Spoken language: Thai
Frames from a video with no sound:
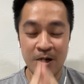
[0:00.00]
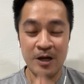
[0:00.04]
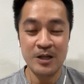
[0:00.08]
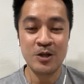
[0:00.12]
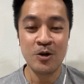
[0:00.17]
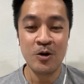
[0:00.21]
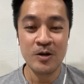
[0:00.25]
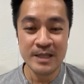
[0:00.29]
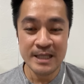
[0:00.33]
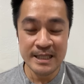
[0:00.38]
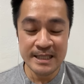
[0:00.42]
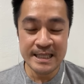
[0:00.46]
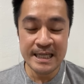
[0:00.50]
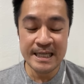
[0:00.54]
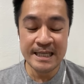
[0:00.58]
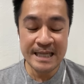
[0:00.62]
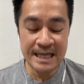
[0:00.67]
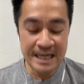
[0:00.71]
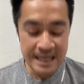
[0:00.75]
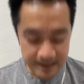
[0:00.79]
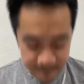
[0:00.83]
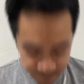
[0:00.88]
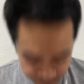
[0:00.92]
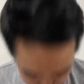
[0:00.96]
ขอโทษจริ
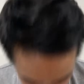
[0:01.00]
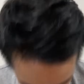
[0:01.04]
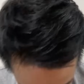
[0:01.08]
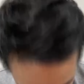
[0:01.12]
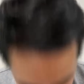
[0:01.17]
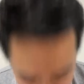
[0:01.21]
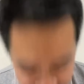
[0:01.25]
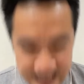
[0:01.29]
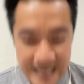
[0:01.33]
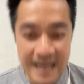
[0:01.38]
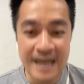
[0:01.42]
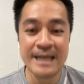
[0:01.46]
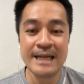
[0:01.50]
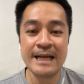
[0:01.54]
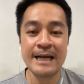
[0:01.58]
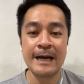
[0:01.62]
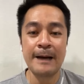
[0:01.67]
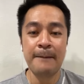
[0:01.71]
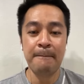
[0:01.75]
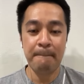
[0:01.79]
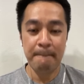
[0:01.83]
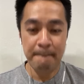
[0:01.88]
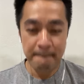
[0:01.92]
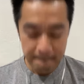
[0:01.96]
งๆนะครับขอโทษอีกครั้งหนึ่
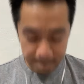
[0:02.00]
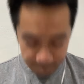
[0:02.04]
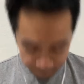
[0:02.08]
งครับ